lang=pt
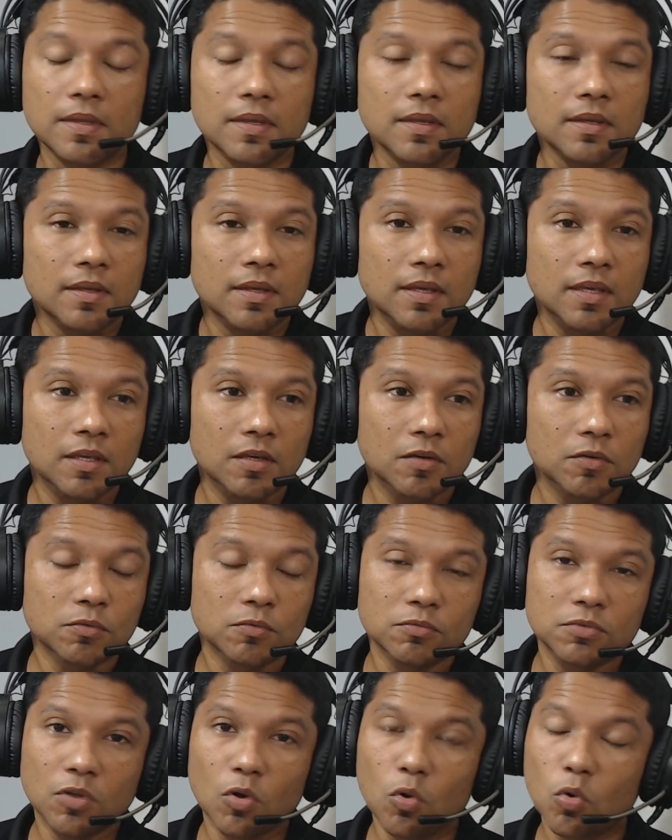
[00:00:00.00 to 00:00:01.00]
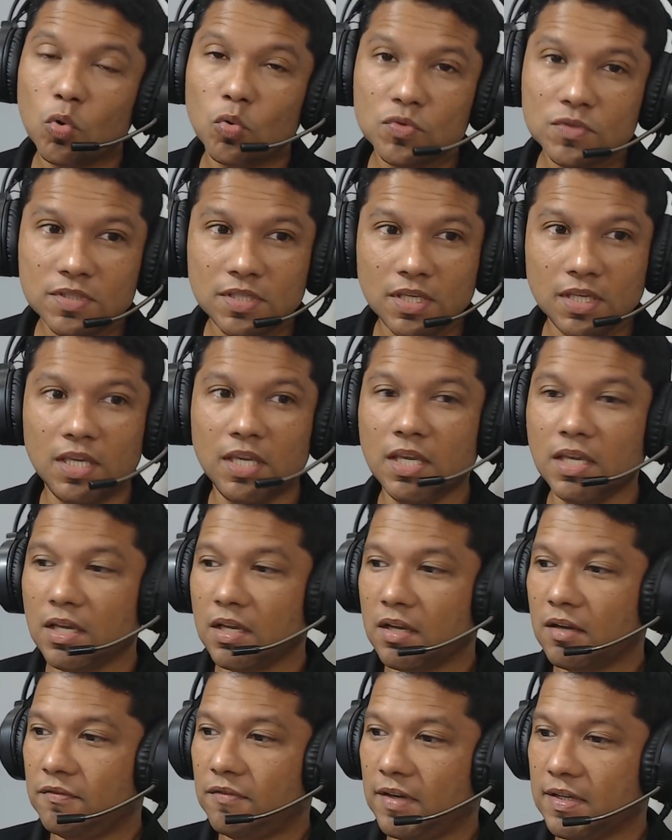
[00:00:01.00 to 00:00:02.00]
eu não consegui
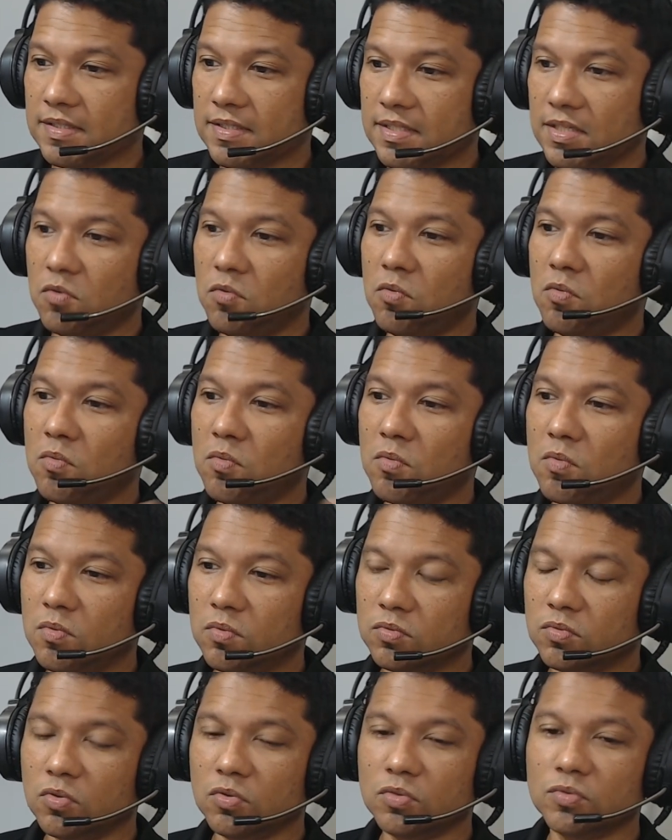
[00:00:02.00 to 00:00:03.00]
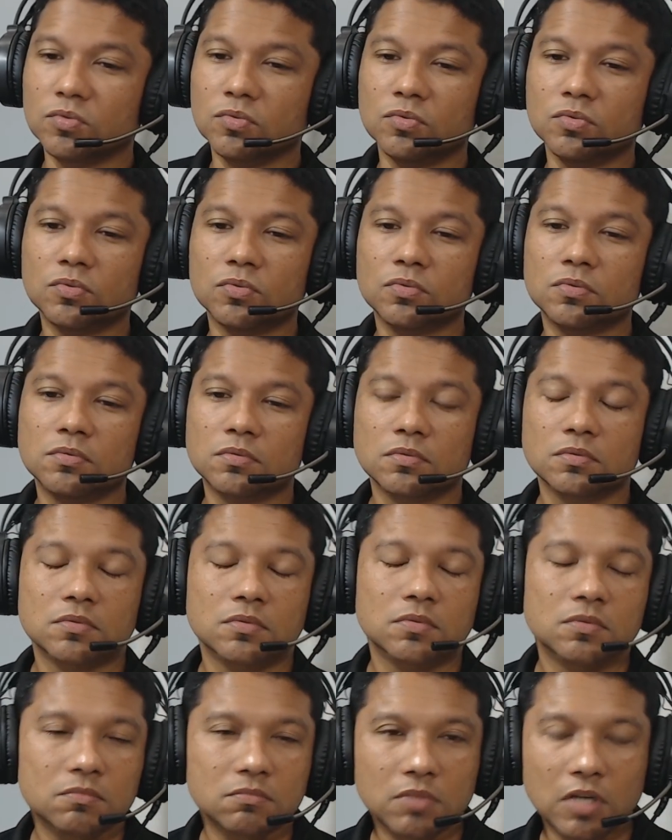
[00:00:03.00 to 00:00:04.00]
fazer o, o todo
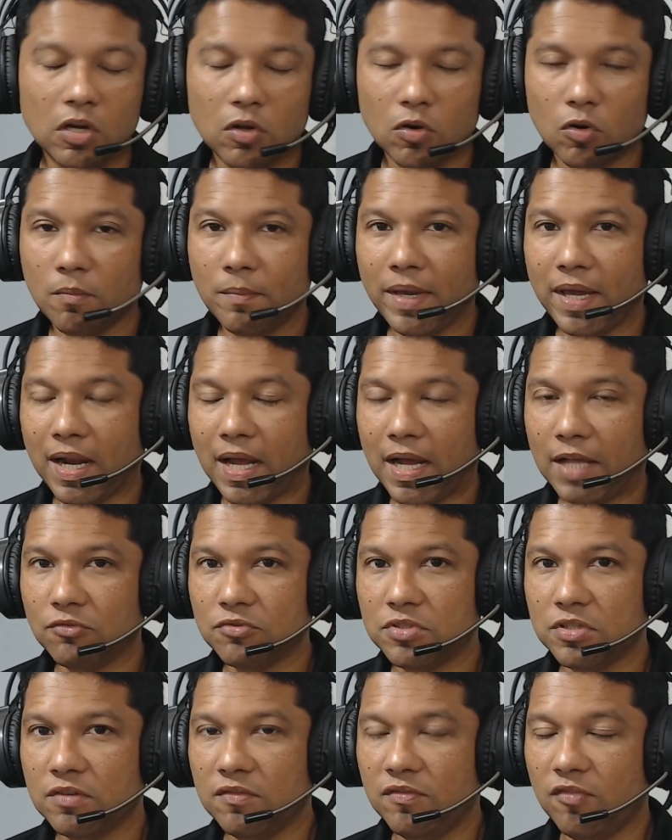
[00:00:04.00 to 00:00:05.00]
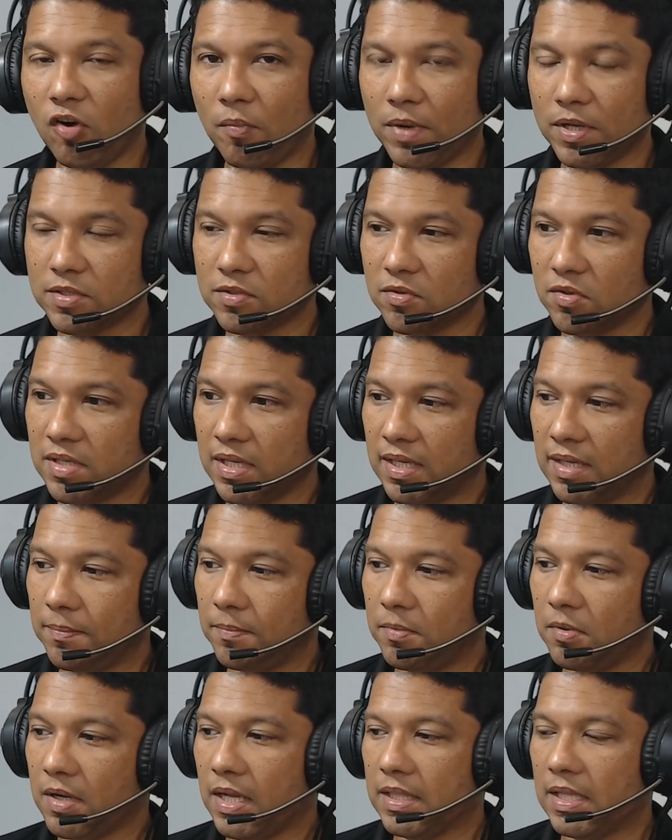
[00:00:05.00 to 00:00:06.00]
o aglomerado de informações aqui para o
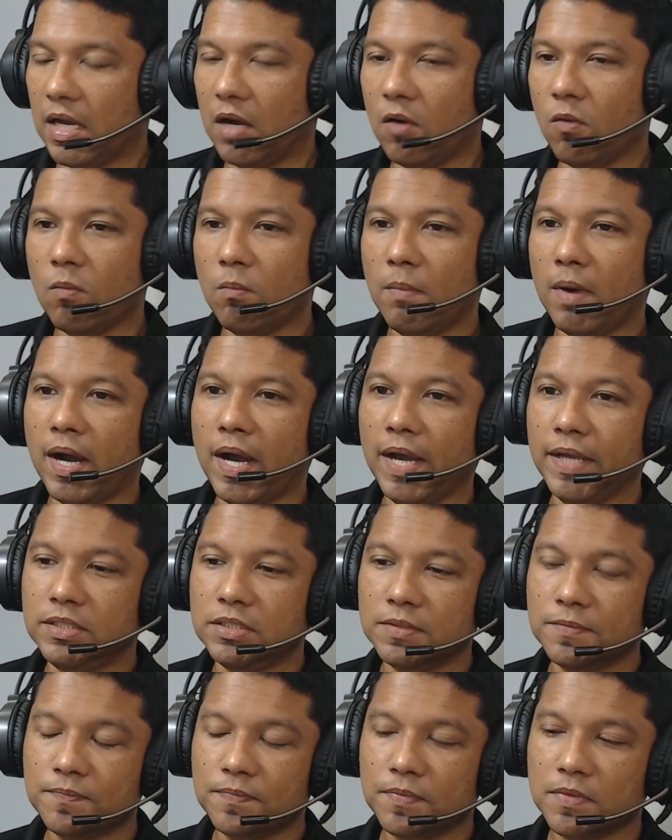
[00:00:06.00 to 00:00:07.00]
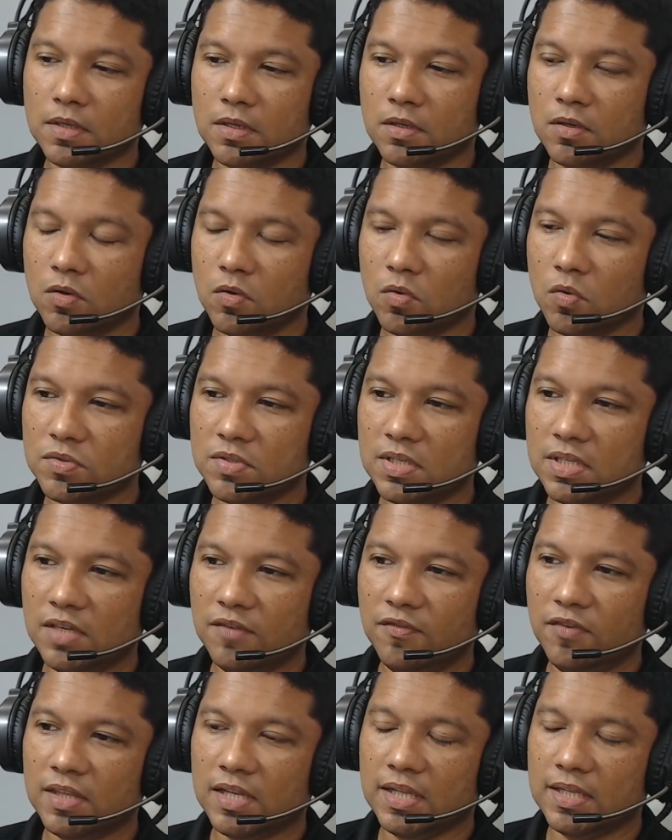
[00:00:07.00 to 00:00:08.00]
canal, mas consegui
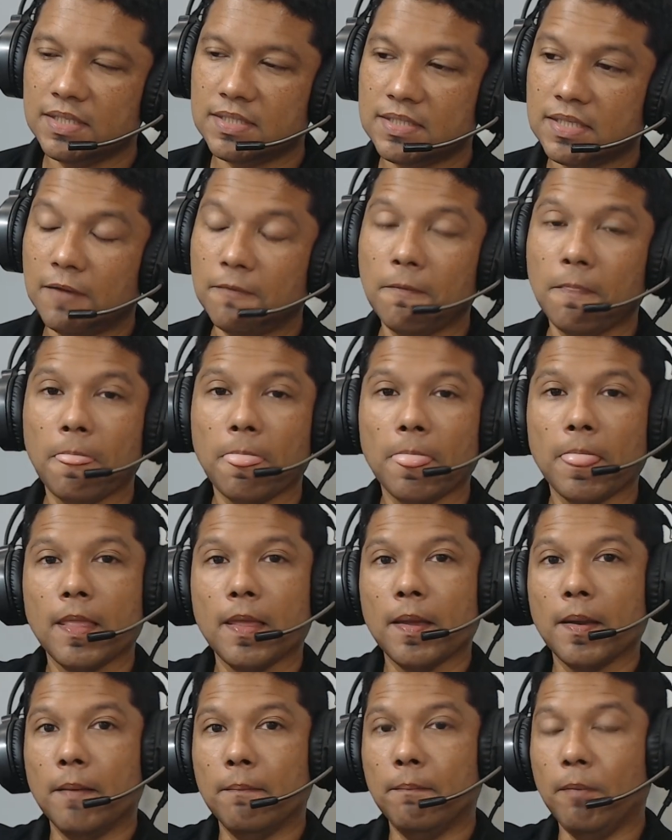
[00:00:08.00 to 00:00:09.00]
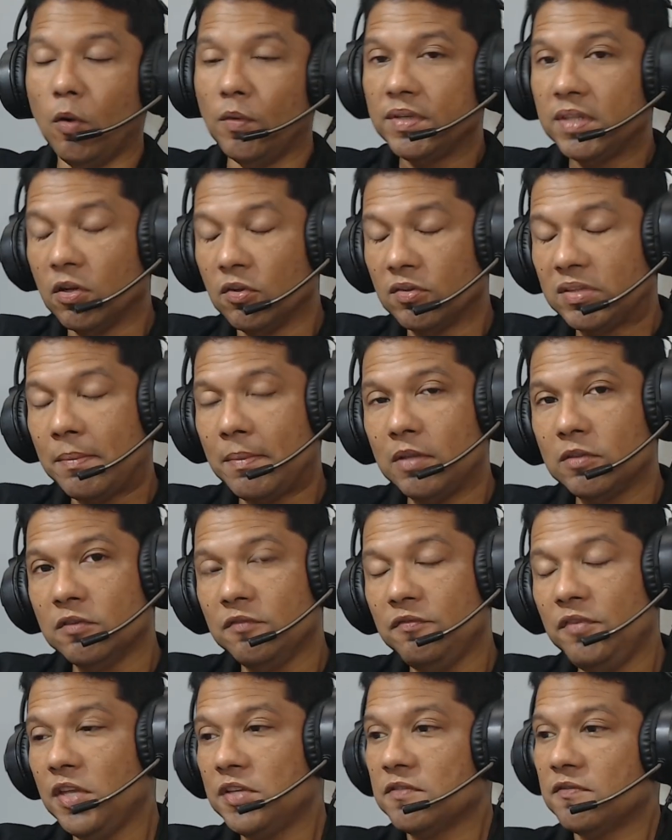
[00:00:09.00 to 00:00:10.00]
finalizar. Bom, então o tema do
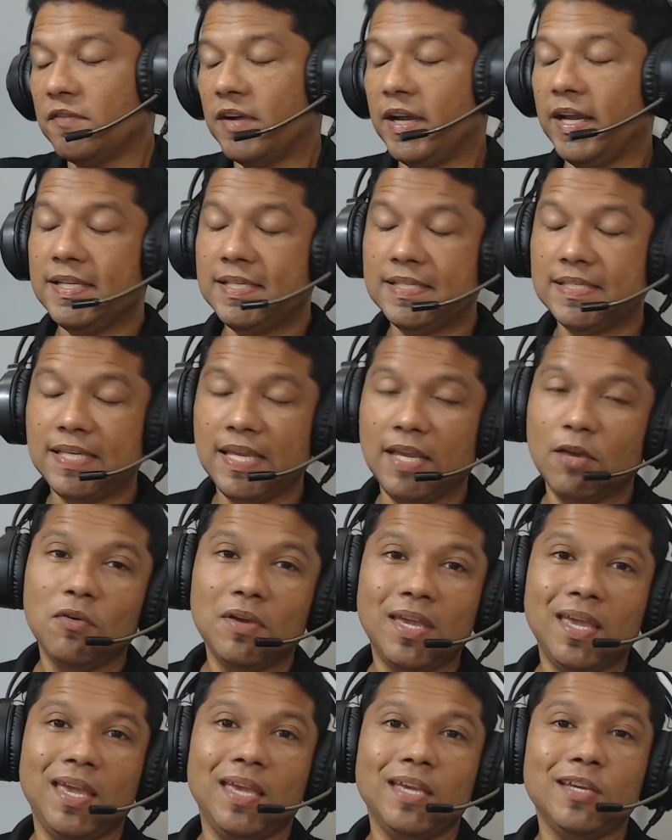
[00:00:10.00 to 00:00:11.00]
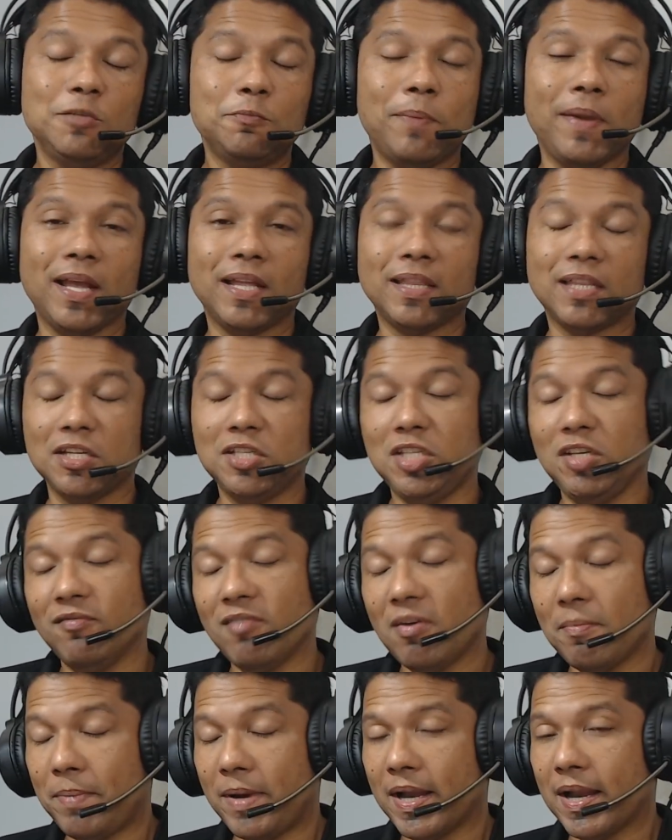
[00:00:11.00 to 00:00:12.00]
vídeo vai ser o que? Expectativa
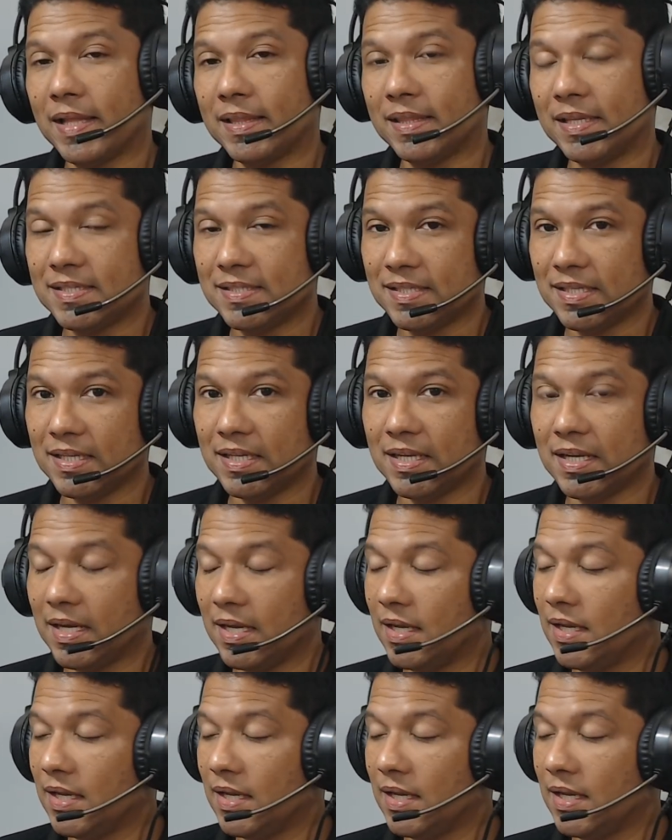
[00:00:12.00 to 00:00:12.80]
para a terceira